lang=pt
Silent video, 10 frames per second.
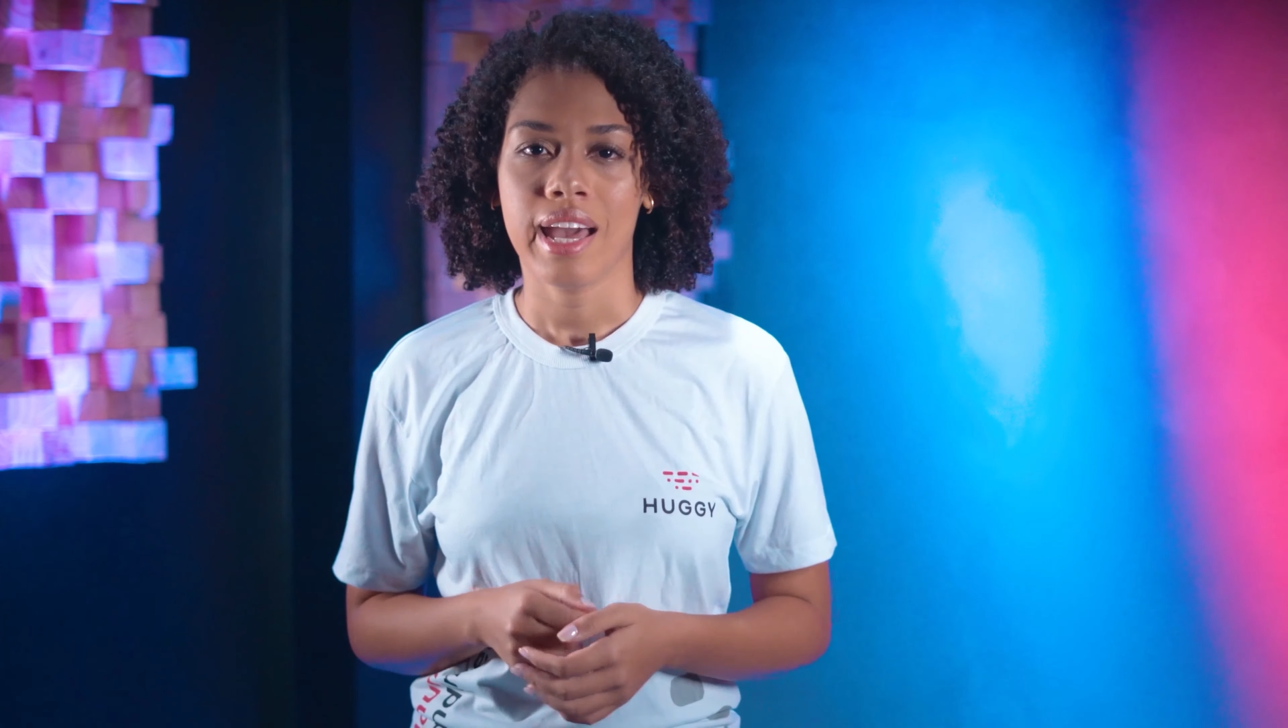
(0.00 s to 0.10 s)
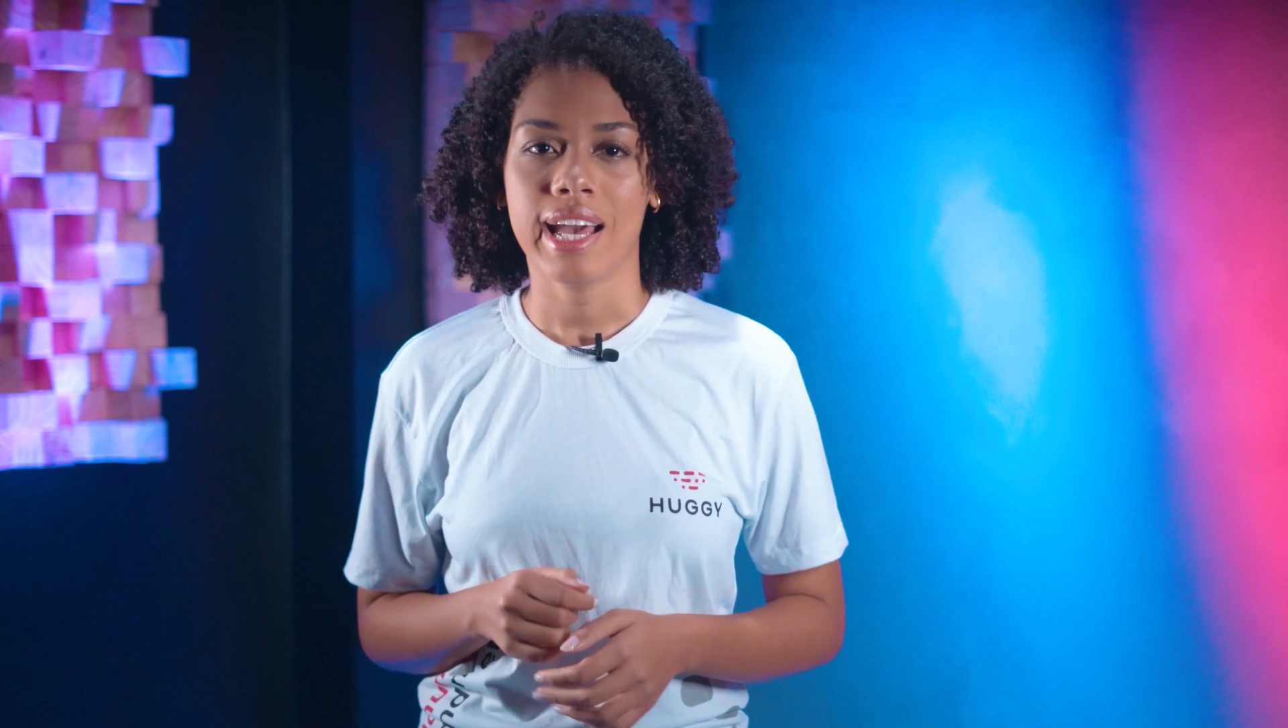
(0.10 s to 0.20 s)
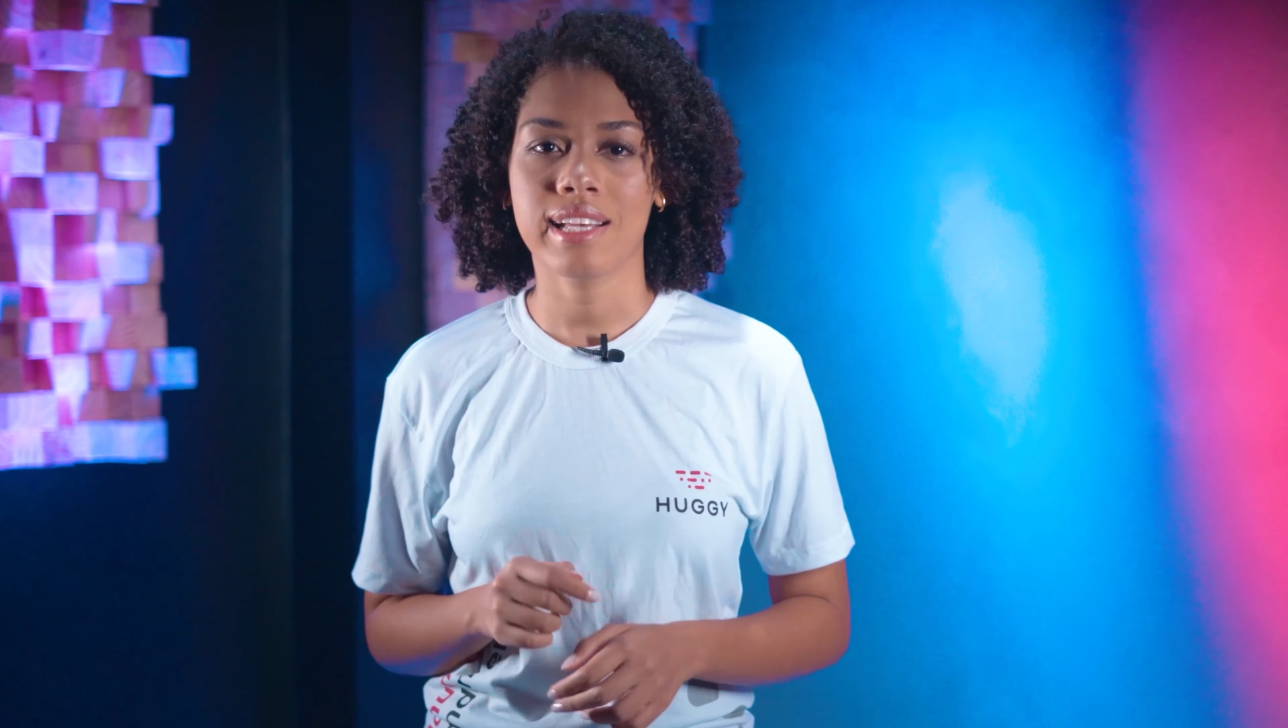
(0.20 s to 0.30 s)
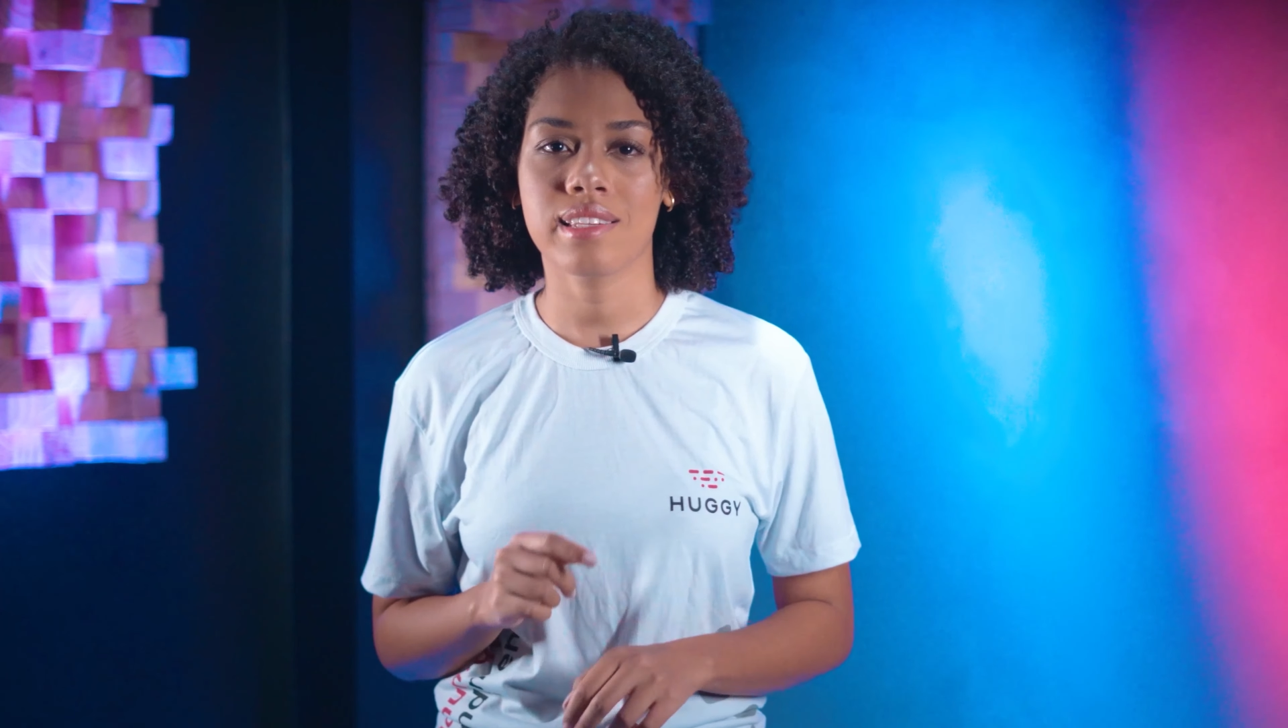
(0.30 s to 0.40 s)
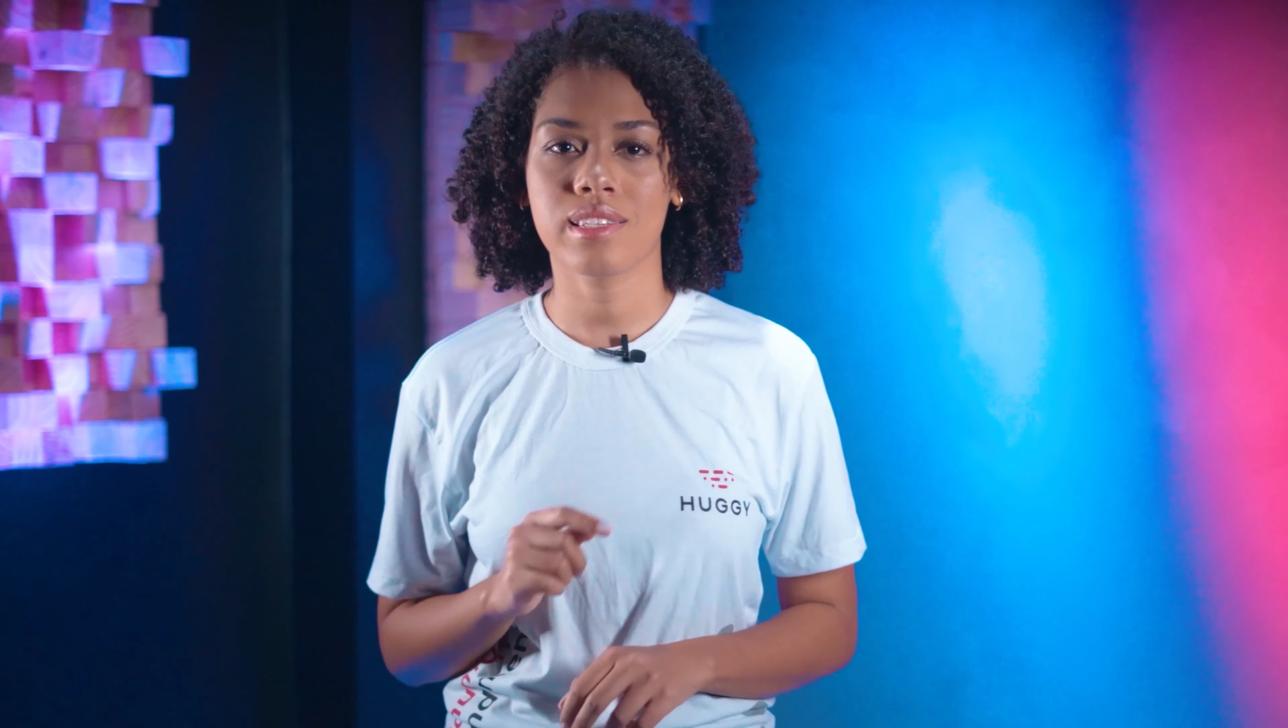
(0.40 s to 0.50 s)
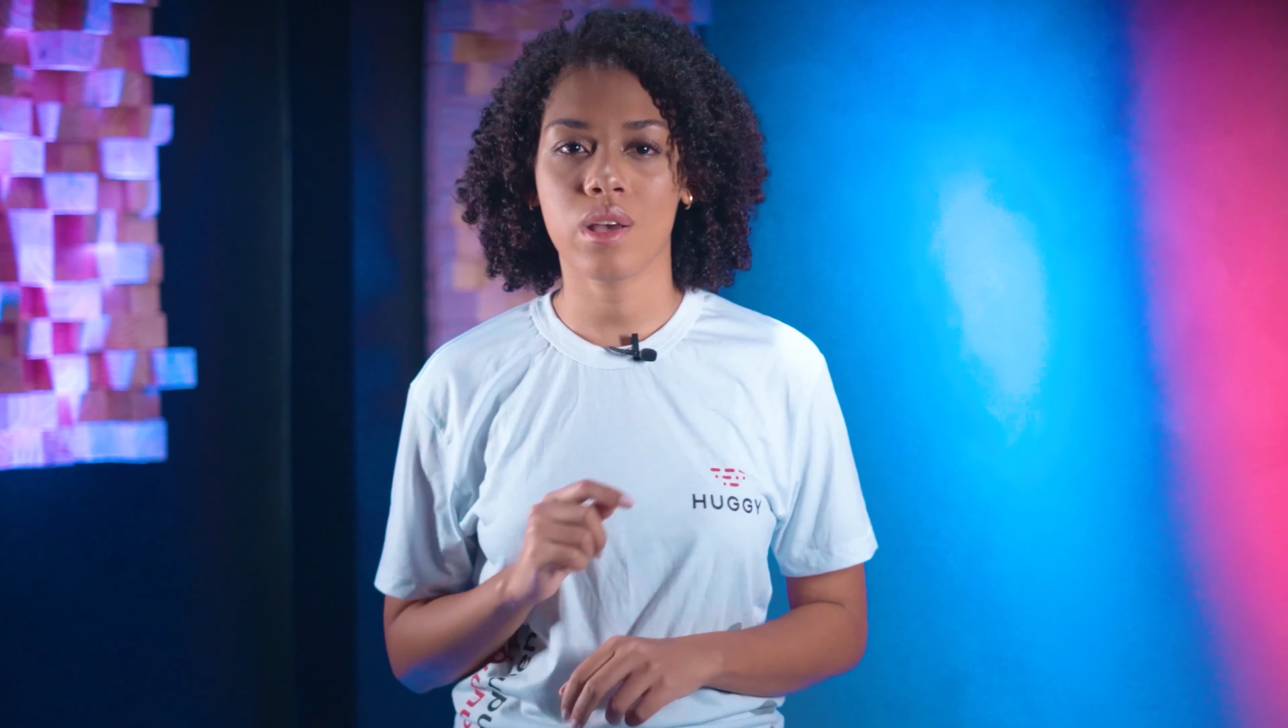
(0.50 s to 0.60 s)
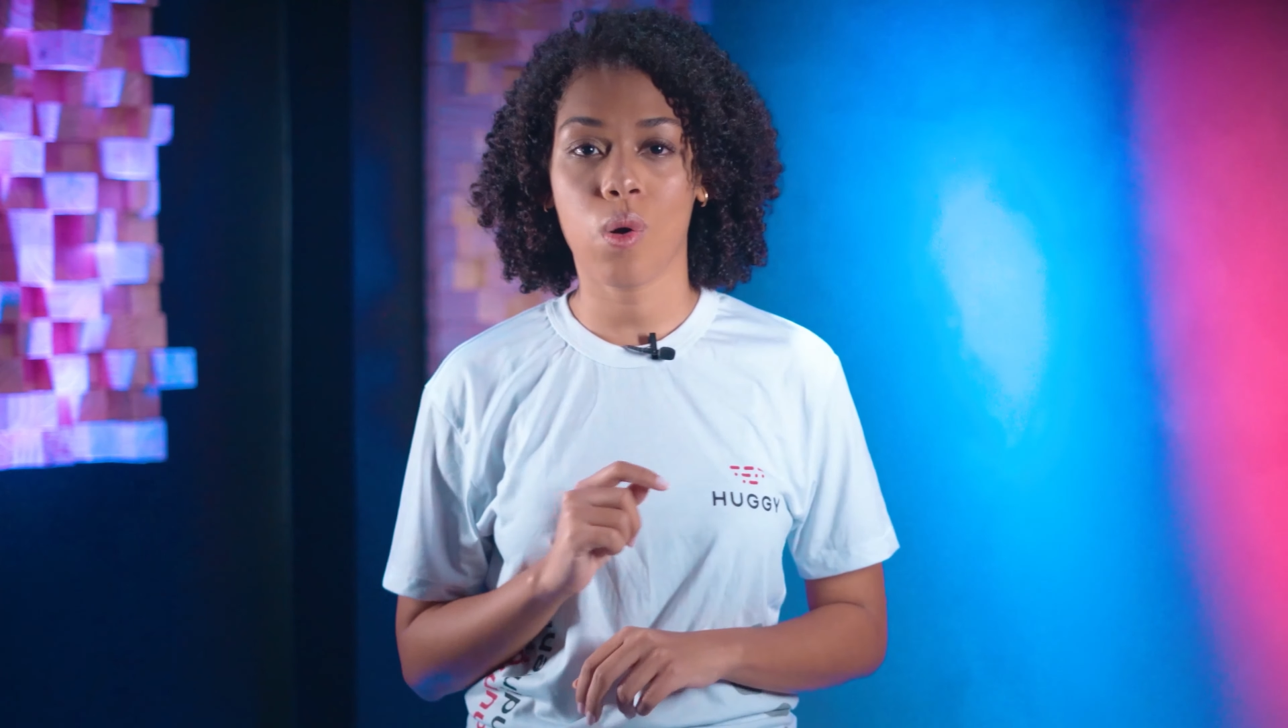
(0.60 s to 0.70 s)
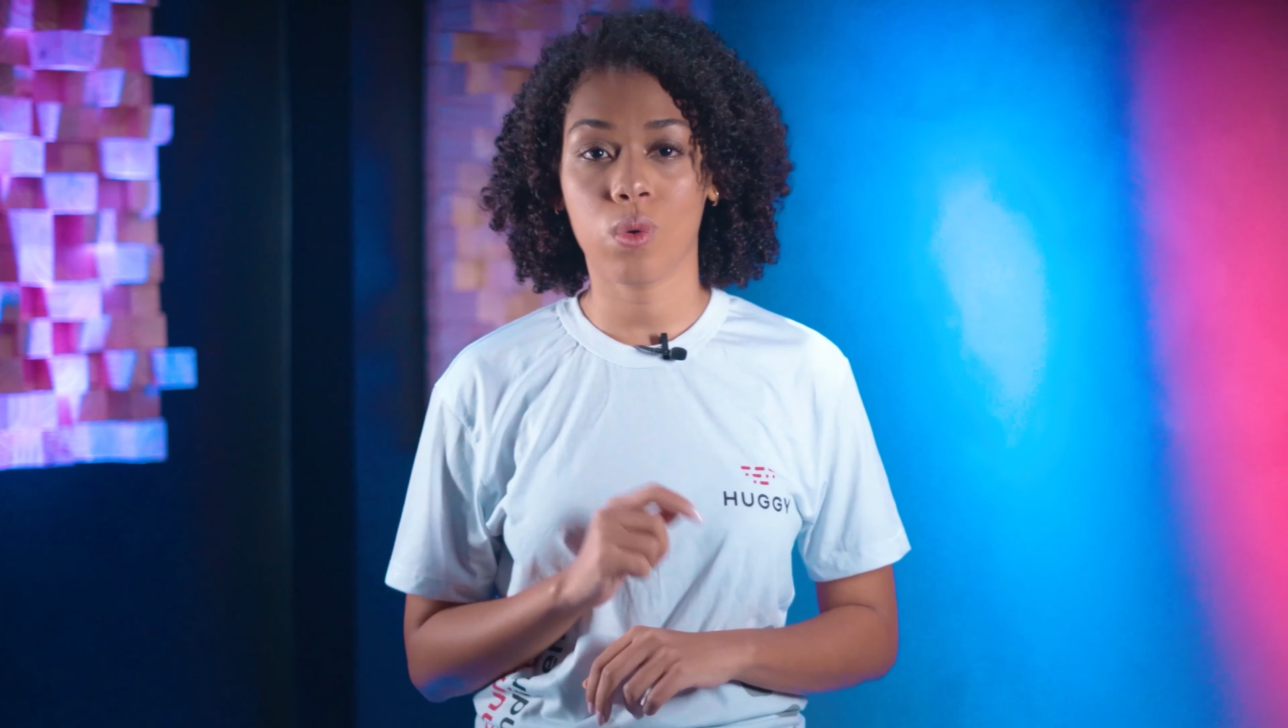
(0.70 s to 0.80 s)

esses são